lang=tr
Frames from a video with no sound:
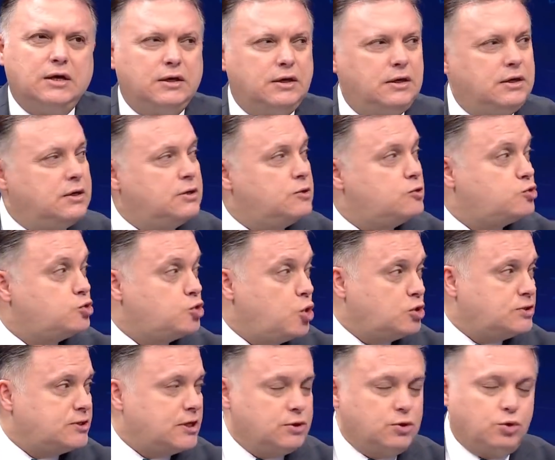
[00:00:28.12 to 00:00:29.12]
e,
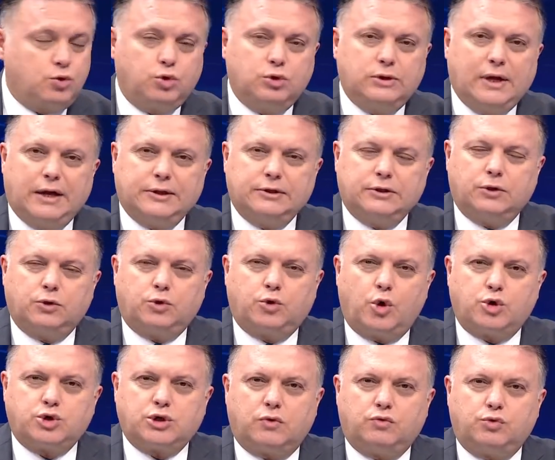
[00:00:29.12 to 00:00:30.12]
Sosa'nın kullandığı
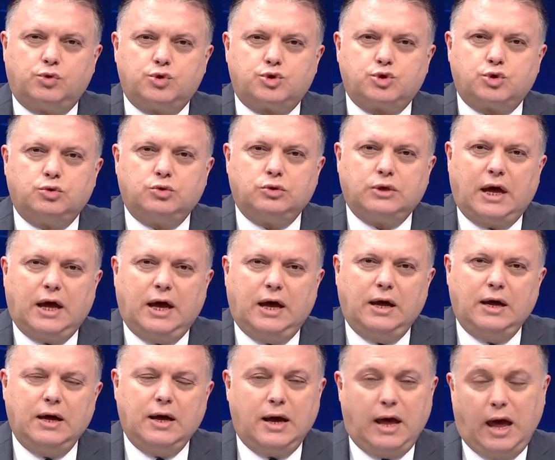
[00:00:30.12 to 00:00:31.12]
köşe
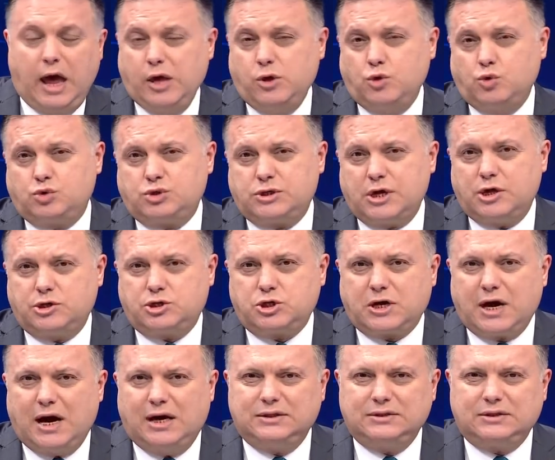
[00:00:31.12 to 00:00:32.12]
vuruşunda en yükseğe
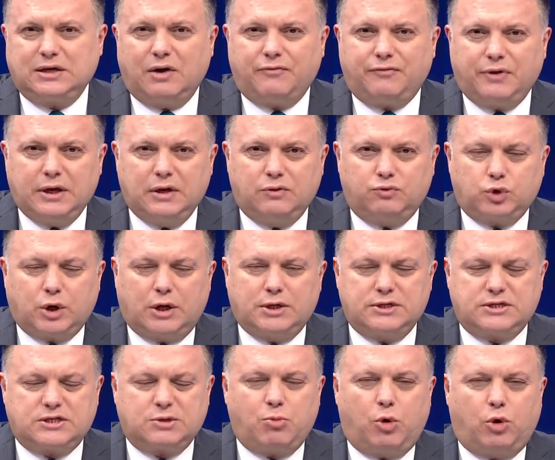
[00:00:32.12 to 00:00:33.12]
çıkan kafayı vuran
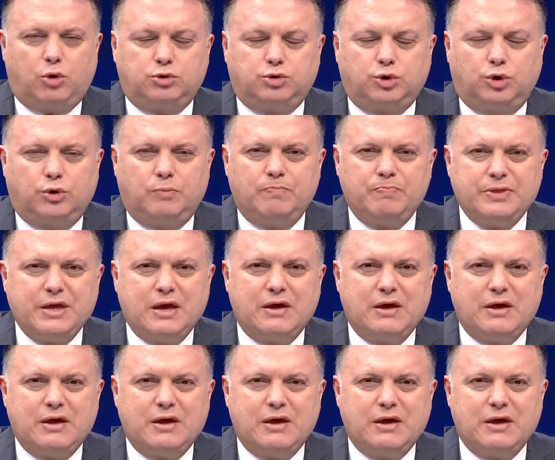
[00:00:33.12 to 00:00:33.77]
isim oldu.